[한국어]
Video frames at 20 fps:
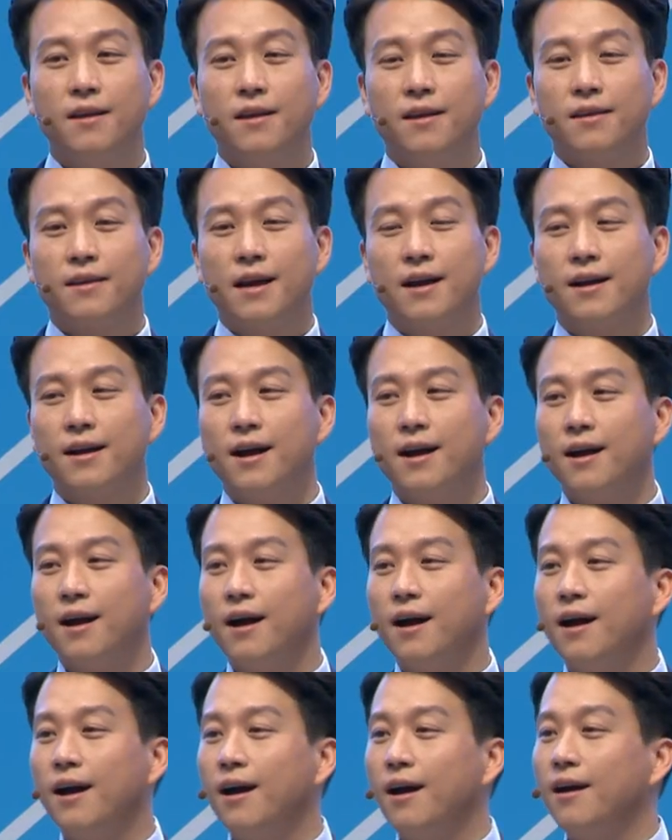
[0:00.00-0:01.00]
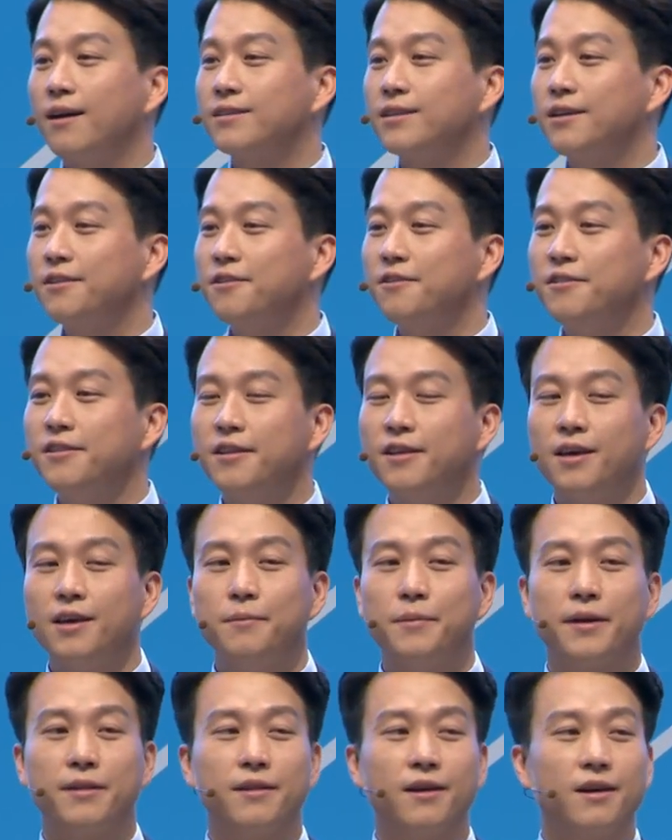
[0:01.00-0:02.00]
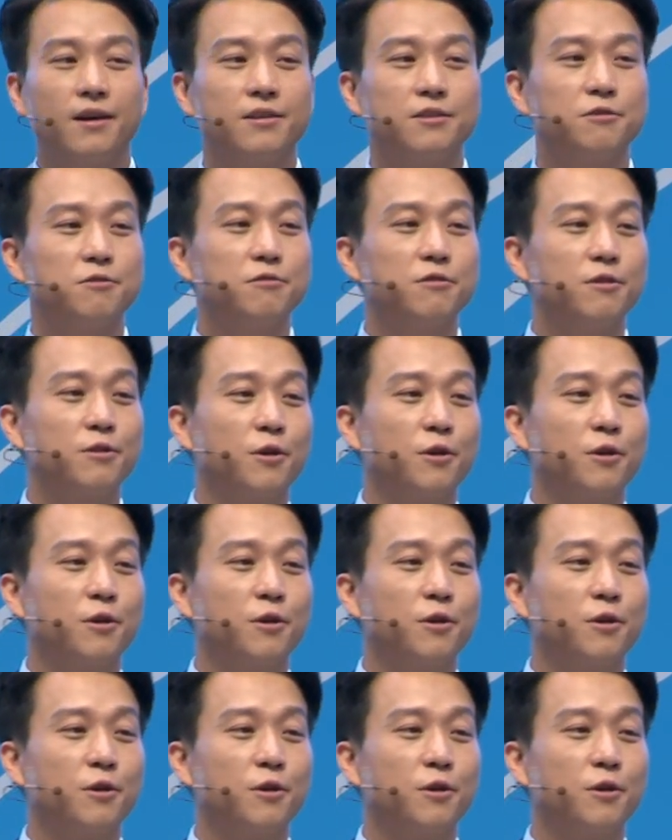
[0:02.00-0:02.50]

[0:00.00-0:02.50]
양가가 상견례에 만나가지고